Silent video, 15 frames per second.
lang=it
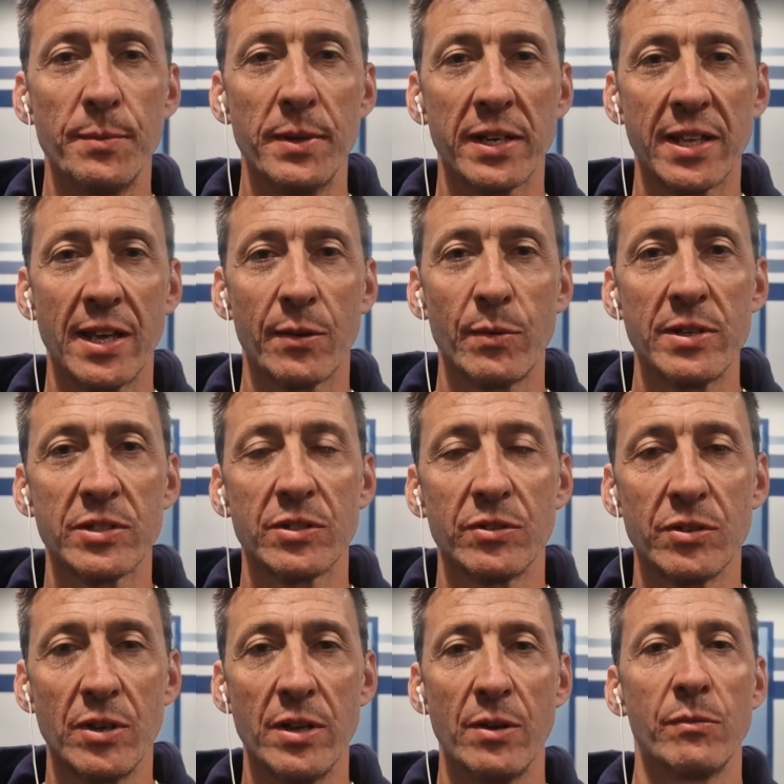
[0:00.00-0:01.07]
perché queste
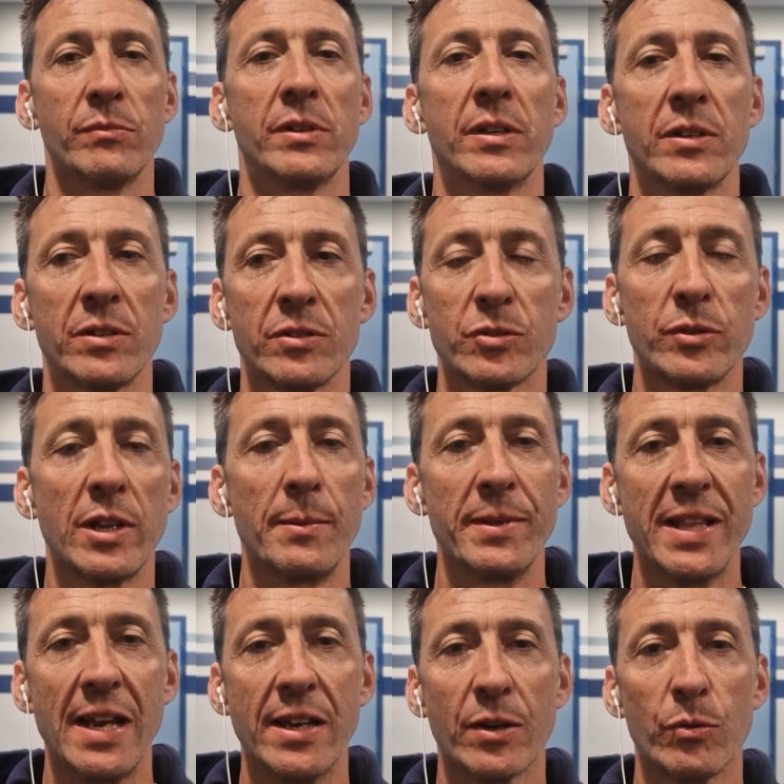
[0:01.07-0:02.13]
sono le
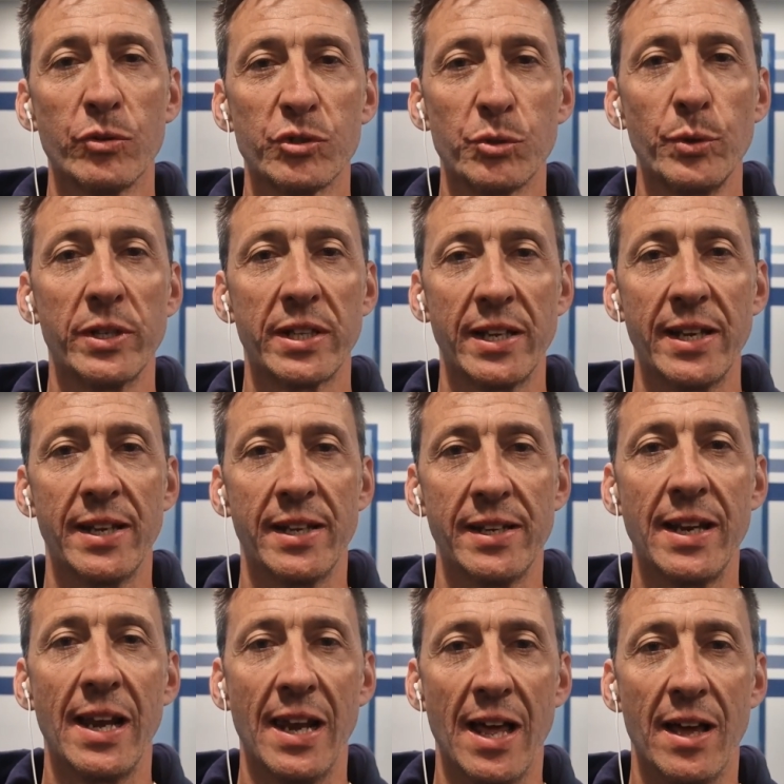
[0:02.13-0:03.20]
medaglie costruite
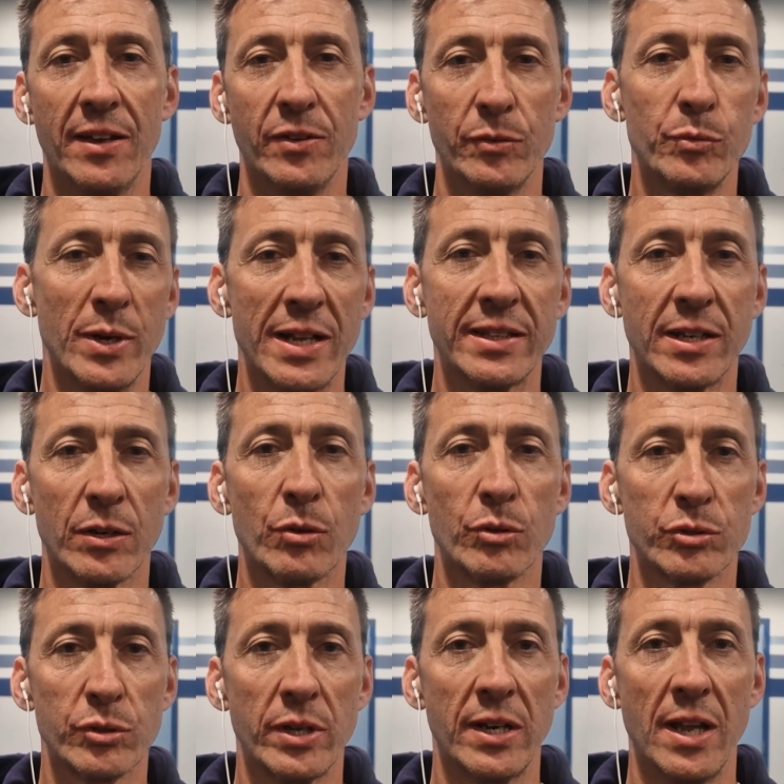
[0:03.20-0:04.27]
durante il
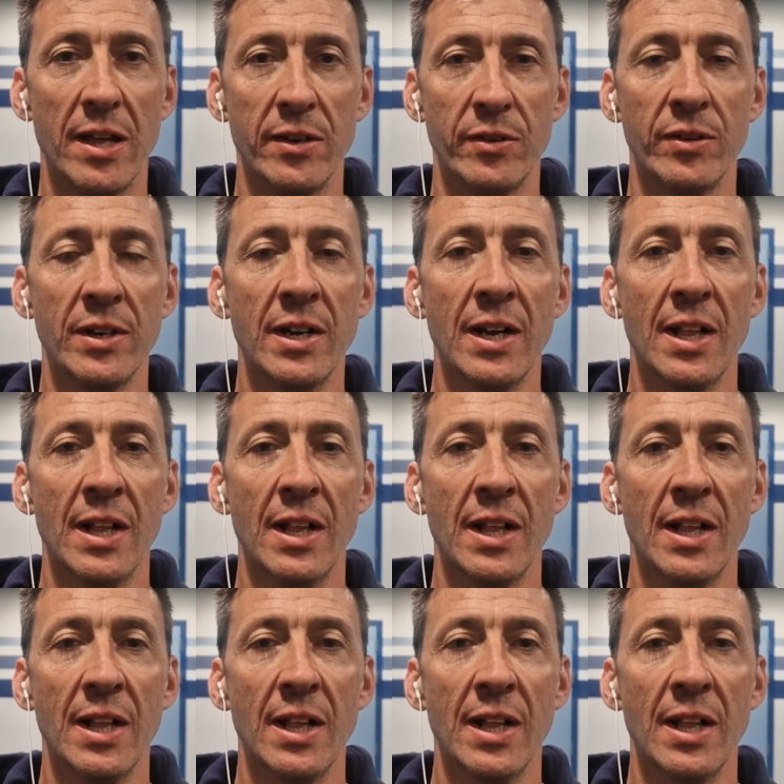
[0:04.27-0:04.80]
corso dell'anno.